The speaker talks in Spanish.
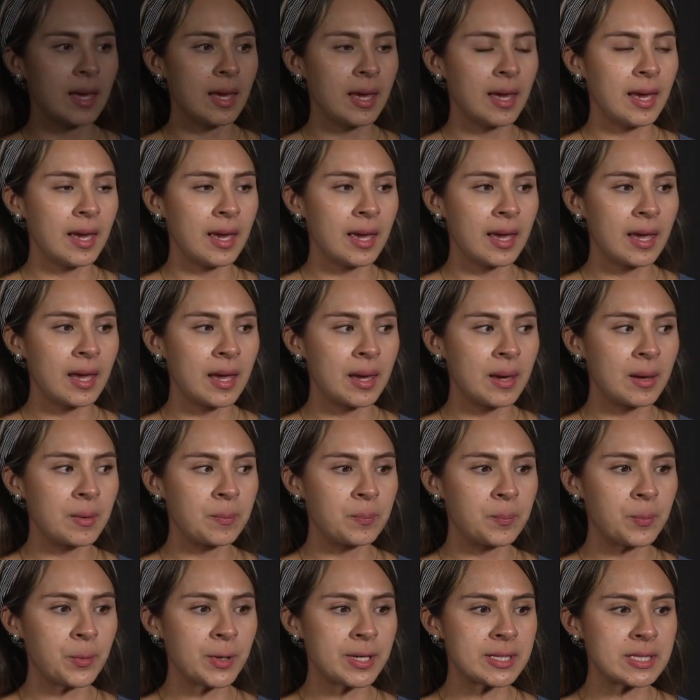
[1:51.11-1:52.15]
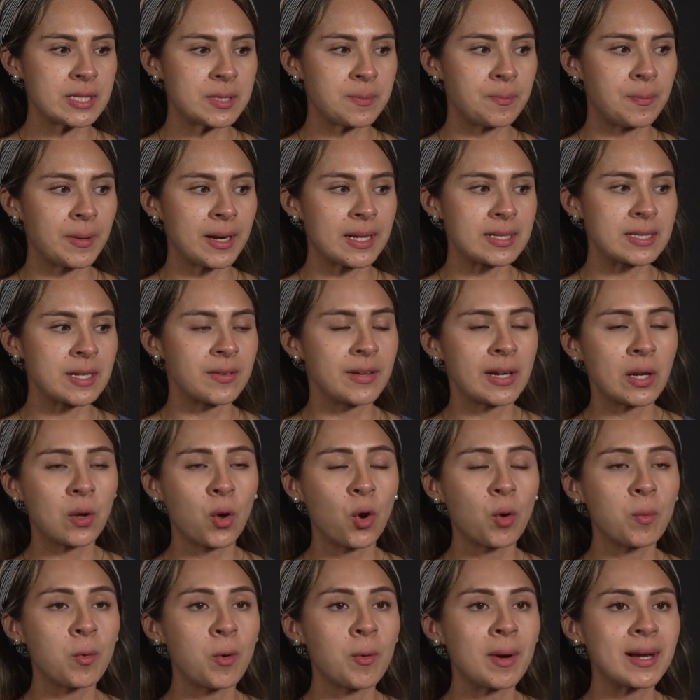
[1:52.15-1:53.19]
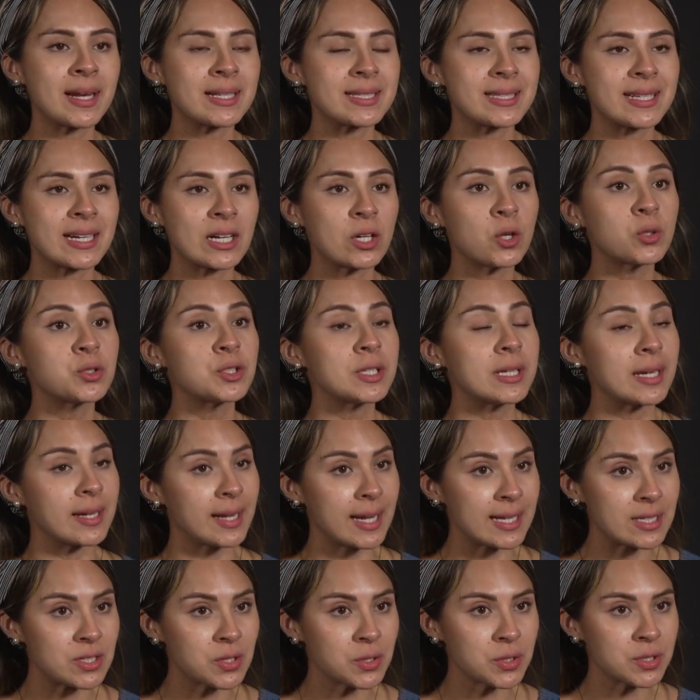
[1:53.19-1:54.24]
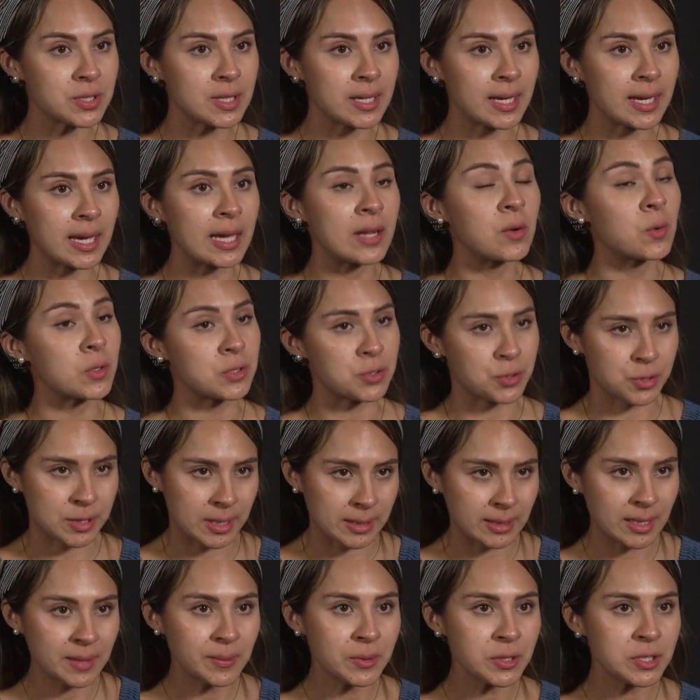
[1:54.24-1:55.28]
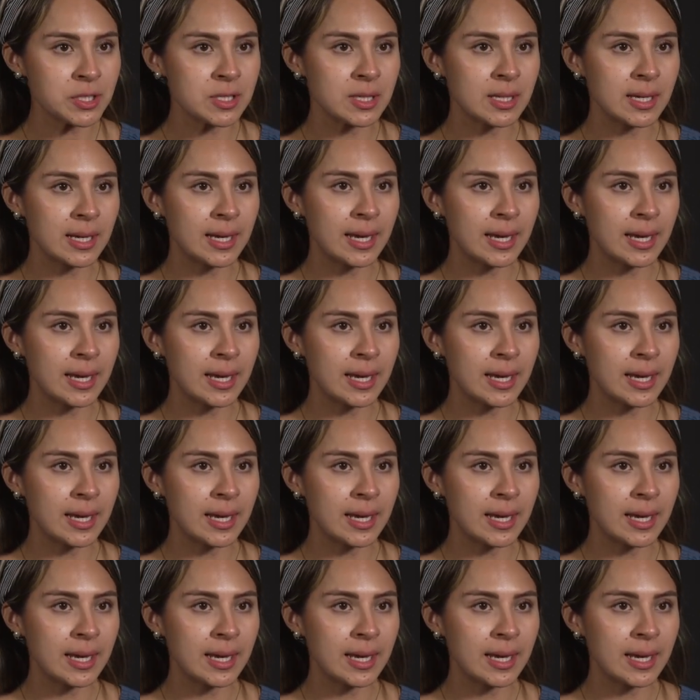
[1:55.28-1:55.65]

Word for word: Eh, pues para saber cómo van a ser los ingresos de nuestros activos